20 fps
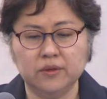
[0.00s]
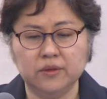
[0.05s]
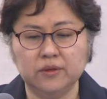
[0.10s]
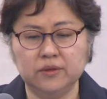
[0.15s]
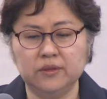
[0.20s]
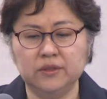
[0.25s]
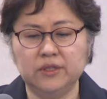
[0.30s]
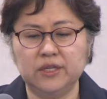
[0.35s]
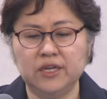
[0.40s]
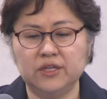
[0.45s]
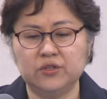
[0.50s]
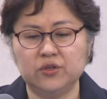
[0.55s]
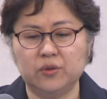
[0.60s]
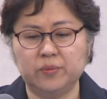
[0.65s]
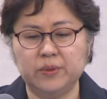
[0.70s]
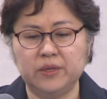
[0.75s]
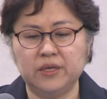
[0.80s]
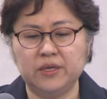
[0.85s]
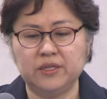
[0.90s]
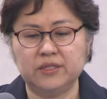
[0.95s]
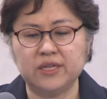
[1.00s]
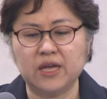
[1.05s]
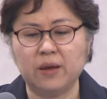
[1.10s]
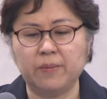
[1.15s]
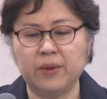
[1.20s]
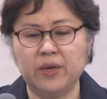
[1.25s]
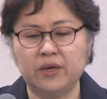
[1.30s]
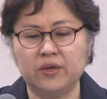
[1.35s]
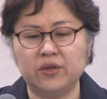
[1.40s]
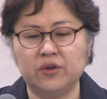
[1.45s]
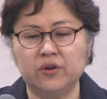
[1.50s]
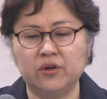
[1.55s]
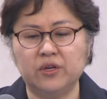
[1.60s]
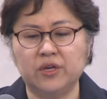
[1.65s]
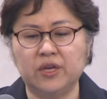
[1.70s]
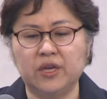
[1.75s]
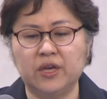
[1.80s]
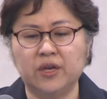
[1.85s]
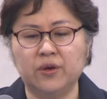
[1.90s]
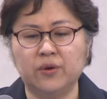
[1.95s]
은 대접이 사백열
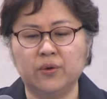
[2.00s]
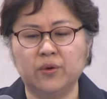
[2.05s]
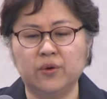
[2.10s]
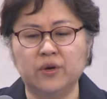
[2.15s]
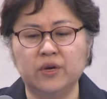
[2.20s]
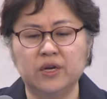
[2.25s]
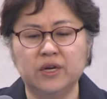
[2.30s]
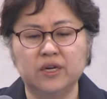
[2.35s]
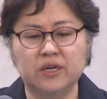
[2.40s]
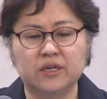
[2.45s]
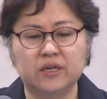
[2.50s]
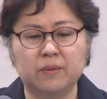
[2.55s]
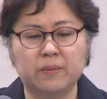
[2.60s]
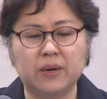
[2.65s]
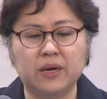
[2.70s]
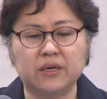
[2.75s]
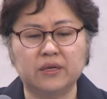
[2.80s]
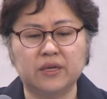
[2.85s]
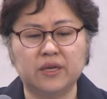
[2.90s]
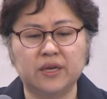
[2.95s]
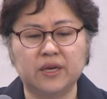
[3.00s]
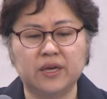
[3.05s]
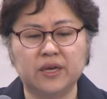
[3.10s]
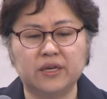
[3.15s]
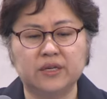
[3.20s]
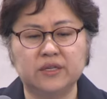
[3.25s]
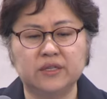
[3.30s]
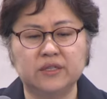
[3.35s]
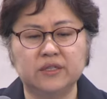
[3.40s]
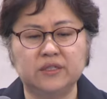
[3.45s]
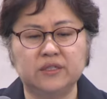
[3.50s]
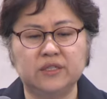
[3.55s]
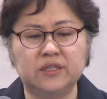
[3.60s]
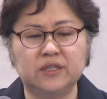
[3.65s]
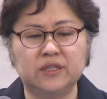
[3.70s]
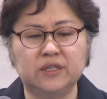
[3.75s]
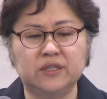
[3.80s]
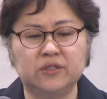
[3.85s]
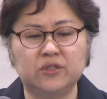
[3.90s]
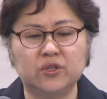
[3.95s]
개요, 그 밖에
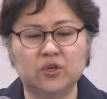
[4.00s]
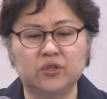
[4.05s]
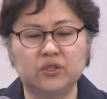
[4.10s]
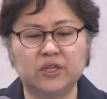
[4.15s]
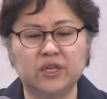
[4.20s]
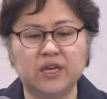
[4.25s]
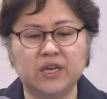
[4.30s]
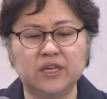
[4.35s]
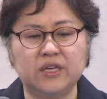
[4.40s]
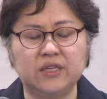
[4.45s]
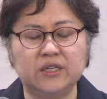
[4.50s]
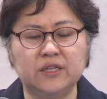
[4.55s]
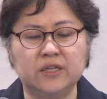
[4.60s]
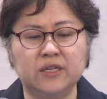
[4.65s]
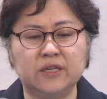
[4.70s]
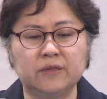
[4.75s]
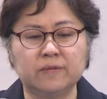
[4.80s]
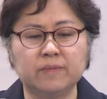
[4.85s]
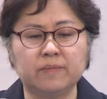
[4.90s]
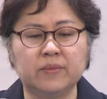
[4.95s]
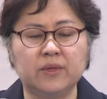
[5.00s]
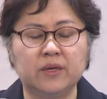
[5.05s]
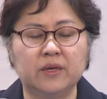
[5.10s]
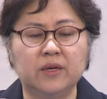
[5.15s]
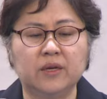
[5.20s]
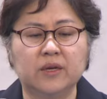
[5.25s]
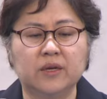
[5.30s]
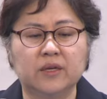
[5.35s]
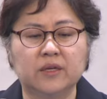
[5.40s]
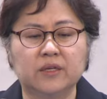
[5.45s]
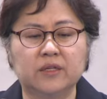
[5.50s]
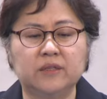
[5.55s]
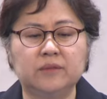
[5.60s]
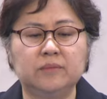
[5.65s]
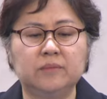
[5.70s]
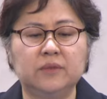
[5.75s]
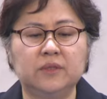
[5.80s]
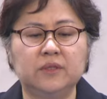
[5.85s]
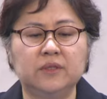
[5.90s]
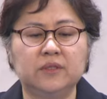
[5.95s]
그릇이 천 개이니
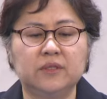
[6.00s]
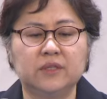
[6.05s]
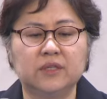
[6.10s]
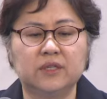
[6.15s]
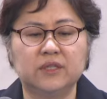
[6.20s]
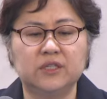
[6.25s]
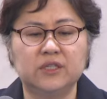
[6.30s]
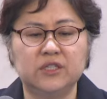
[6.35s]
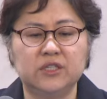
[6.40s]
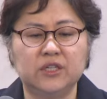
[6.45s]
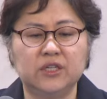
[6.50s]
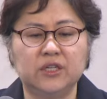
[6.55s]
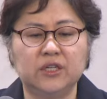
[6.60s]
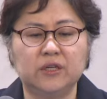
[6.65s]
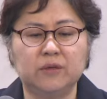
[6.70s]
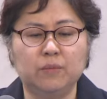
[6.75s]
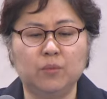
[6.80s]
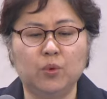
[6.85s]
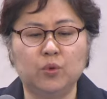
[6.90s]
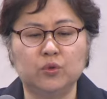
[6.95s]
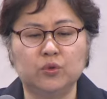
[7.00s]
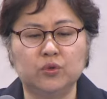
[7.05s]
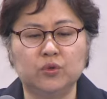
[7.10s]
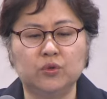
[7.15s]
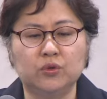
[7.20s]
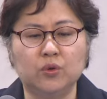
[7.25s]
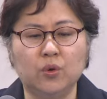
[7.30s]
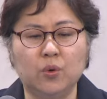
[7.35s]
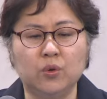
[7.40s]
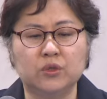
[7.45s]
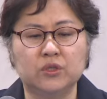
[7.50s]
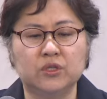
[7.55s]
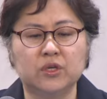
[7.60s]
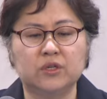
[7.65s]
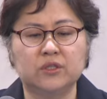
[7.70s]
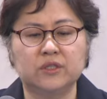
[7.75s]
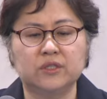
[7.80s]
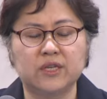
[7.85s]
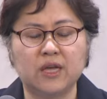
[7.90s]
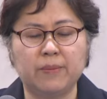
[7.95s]
금, 은 그릇이 모두
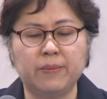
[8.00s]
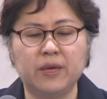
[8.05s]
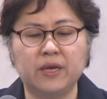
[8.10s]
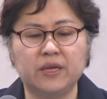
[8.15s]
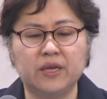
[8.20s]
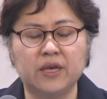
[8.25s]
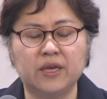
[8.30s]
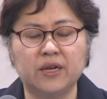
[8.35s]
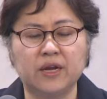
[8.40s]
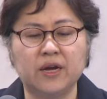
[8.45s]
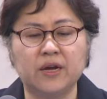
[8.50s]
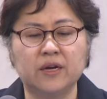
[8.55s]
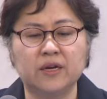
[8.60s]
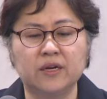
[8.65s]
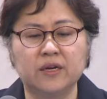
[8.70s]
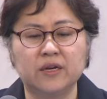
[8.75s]
오천사백 개라